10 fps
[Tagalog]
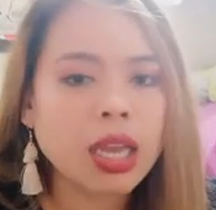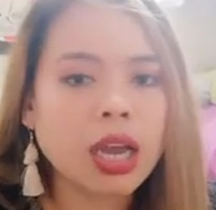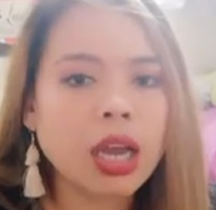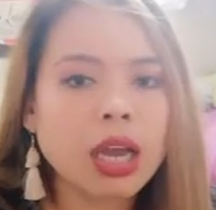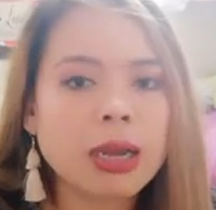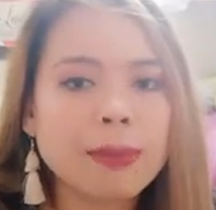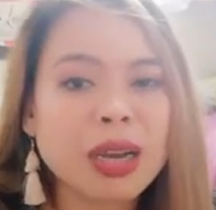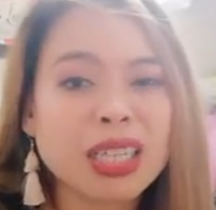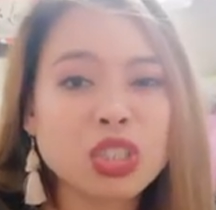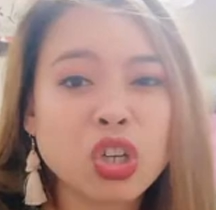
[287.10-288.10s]
uh,
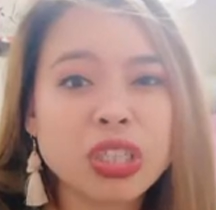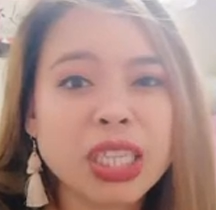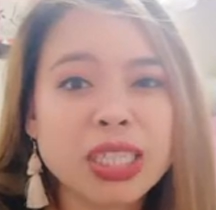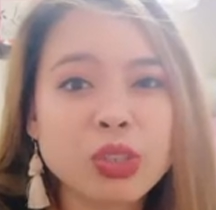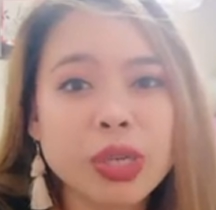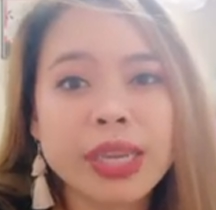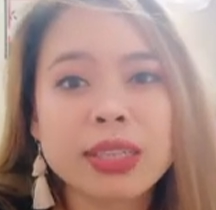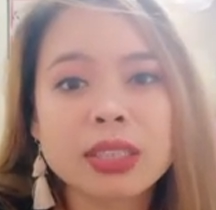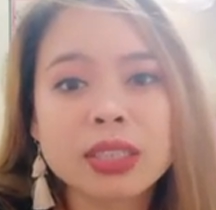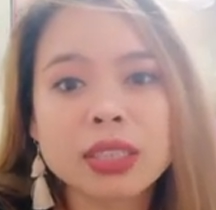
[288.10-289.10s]
mga soda
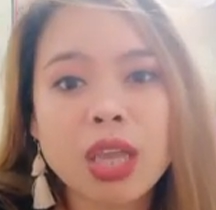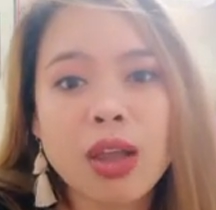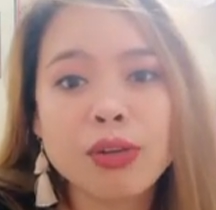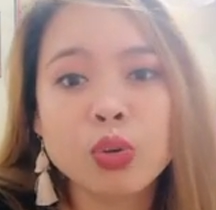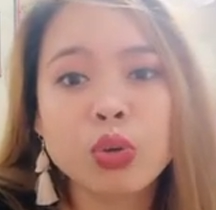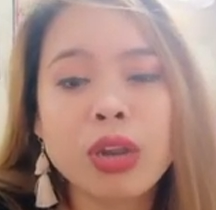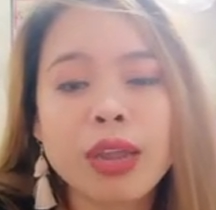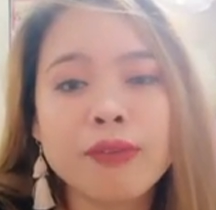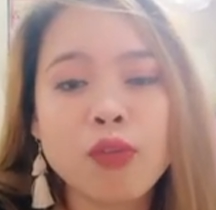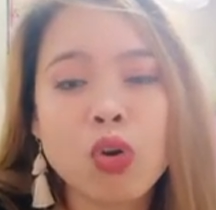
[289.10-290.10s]
drinks good
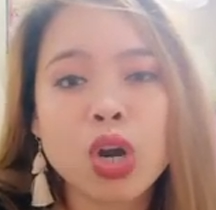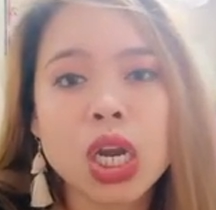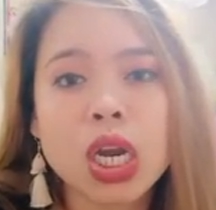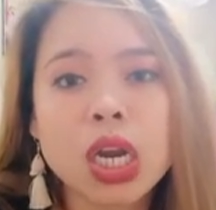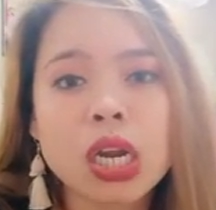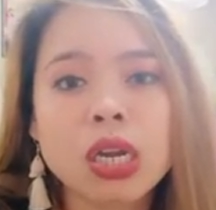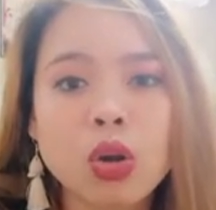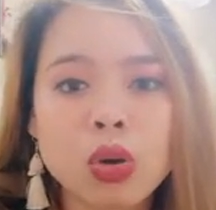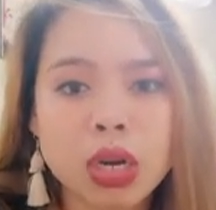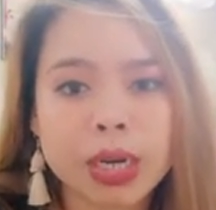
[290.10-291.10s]
ay for
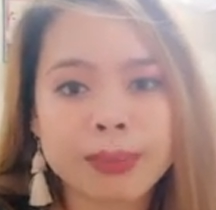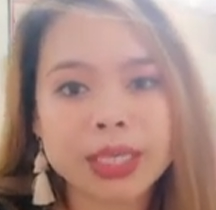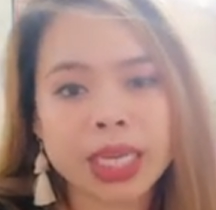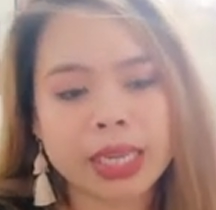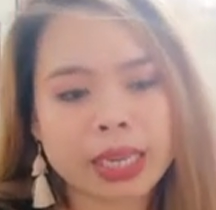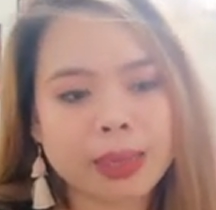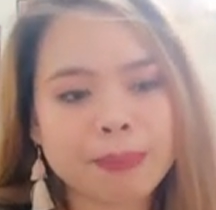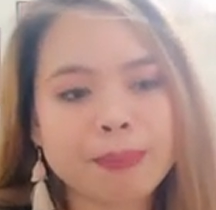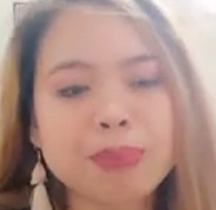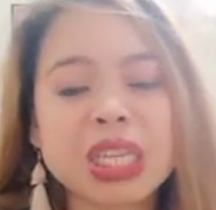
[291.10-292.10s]
low carb diet
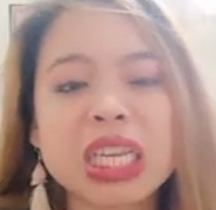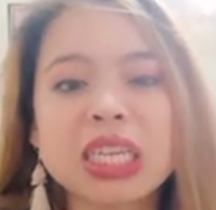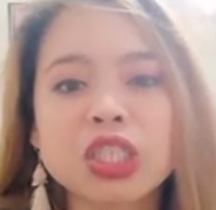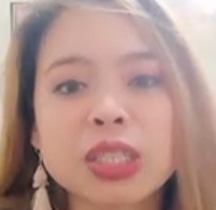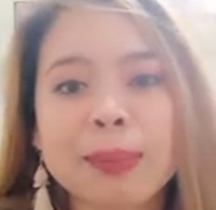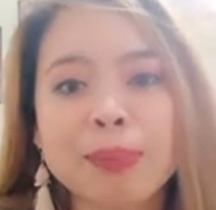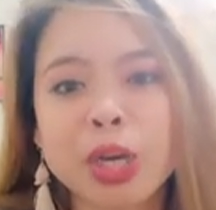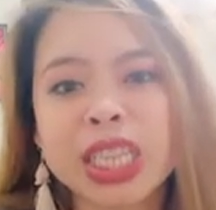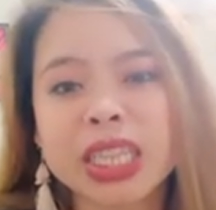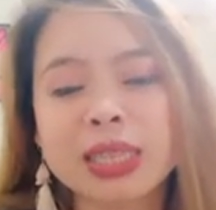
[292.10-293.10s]
dili ni siya
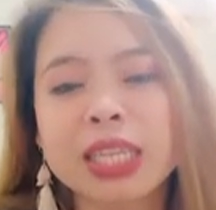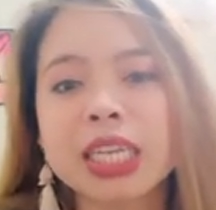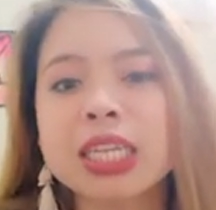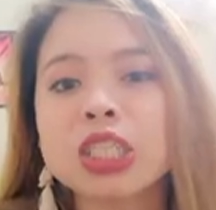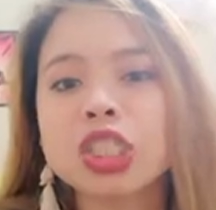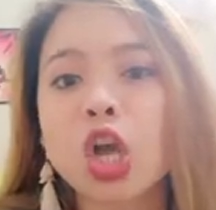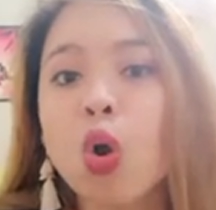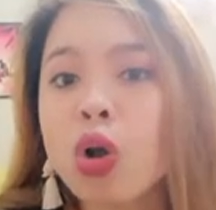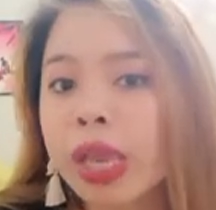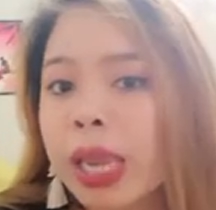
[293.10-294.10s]
pwede, dili ni siya
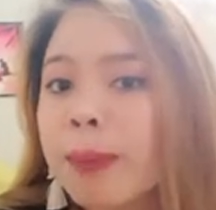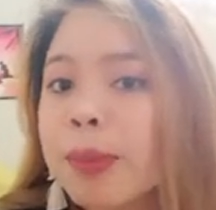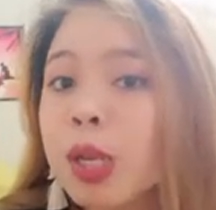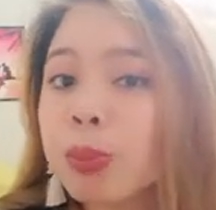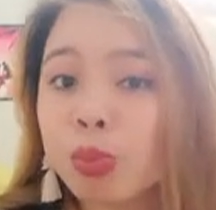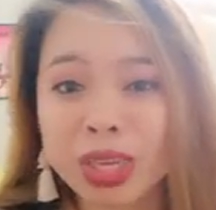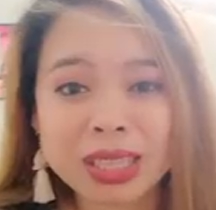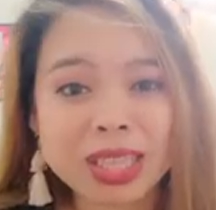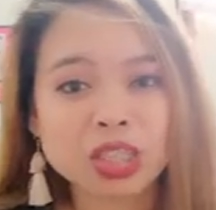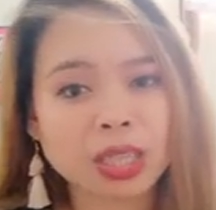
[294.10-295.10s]
okay pero
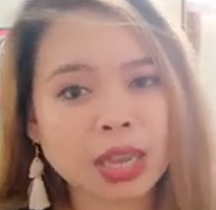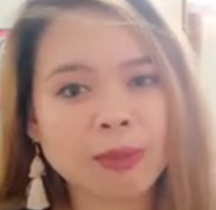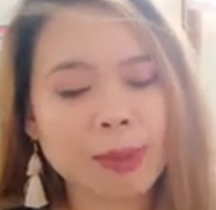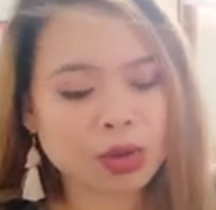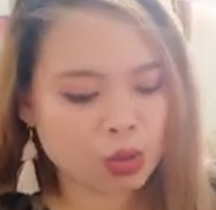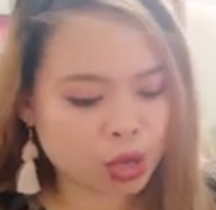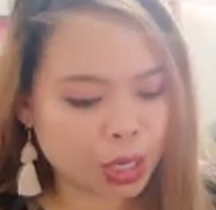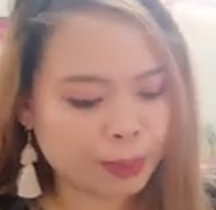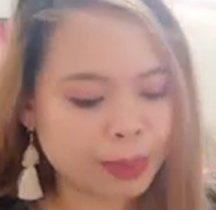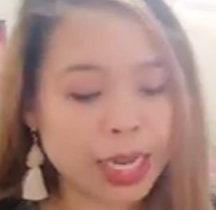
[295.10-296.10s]
pwede siya pang low
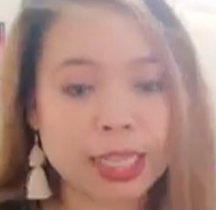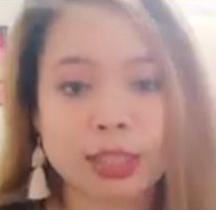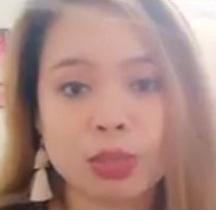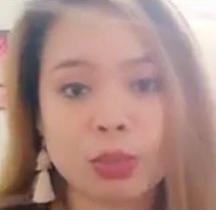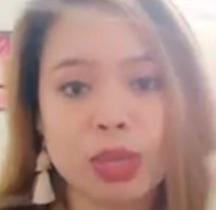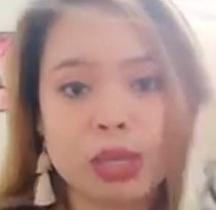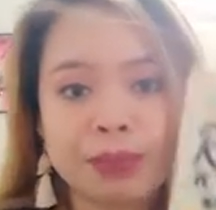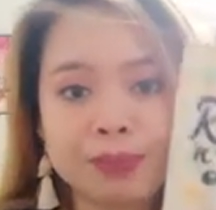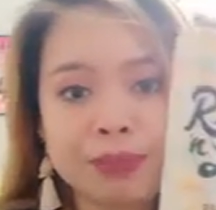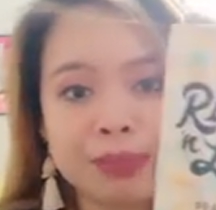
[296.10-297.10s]
carb like this one
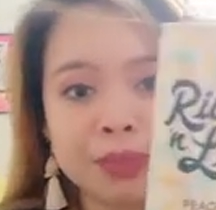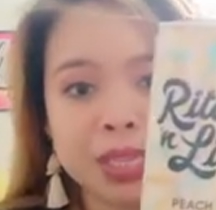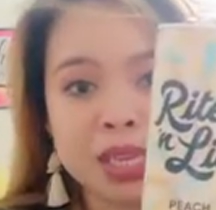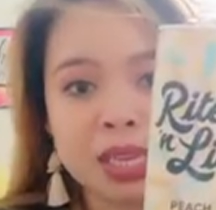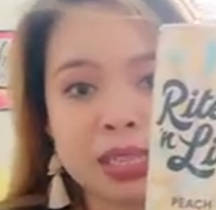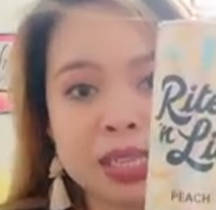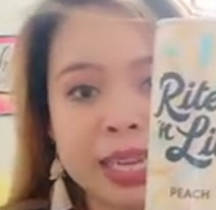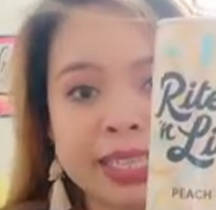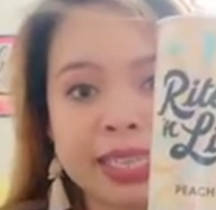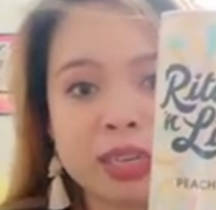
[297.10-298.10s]
the
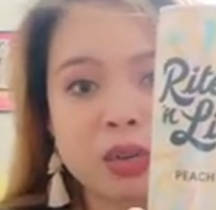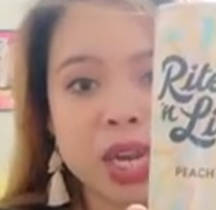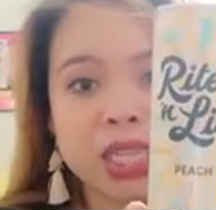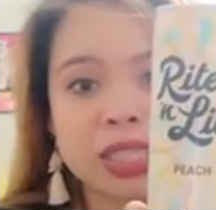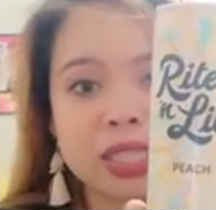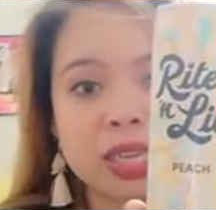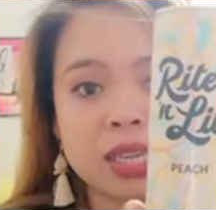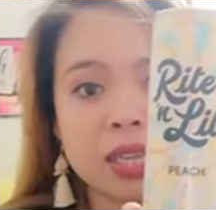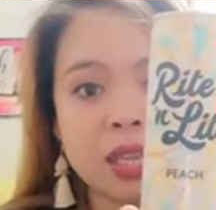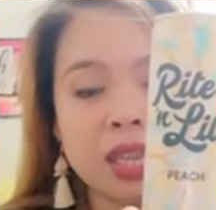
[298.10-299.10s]
light and right.
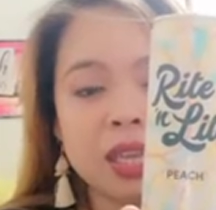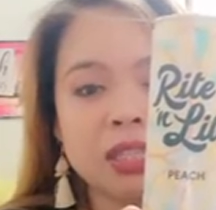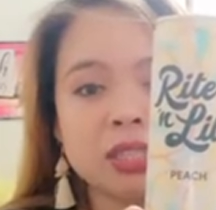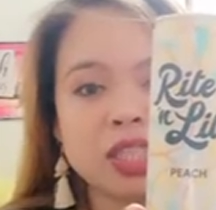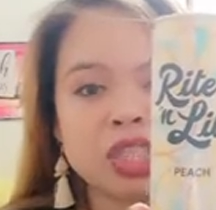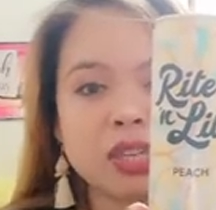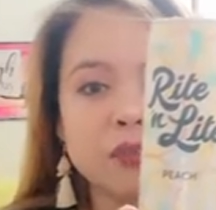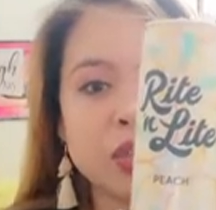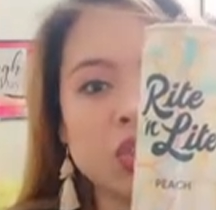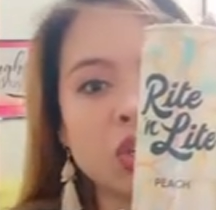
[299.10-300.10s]
And these are
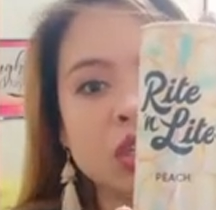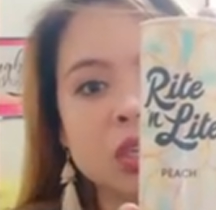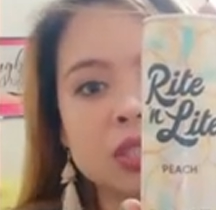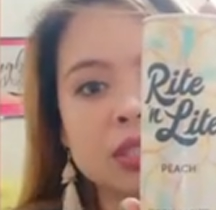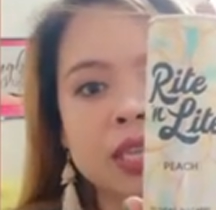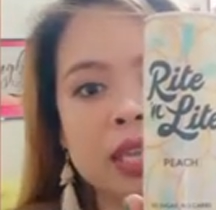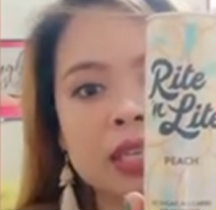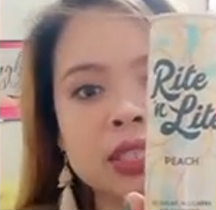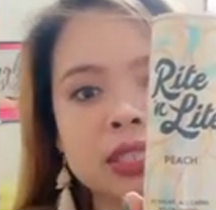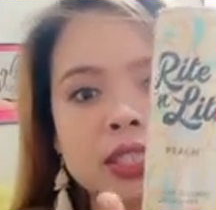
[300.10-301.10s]
different colors,
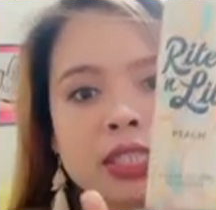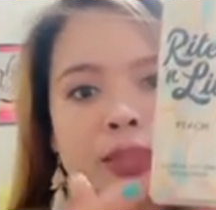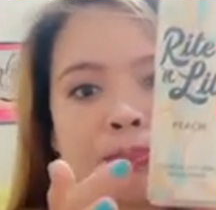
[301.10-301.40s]
guys. This is